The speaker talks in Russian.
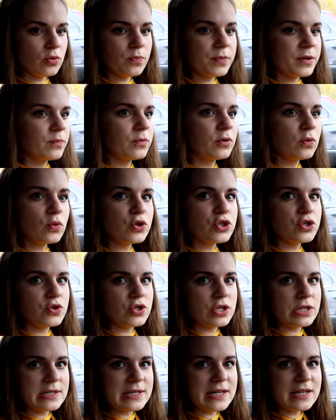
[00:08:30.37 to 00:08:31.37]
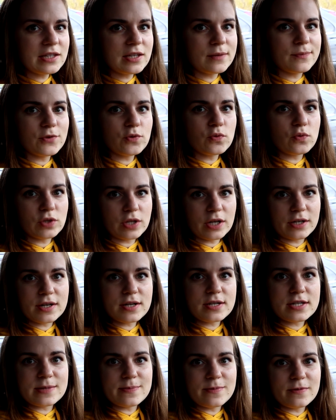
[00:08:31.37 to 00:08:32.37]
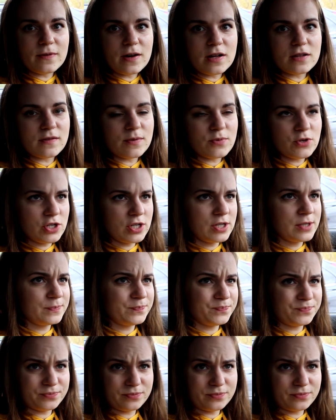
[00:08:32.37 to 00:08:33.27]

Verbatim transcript: он прям был очень-очень сладким, но он как раз забивал вообще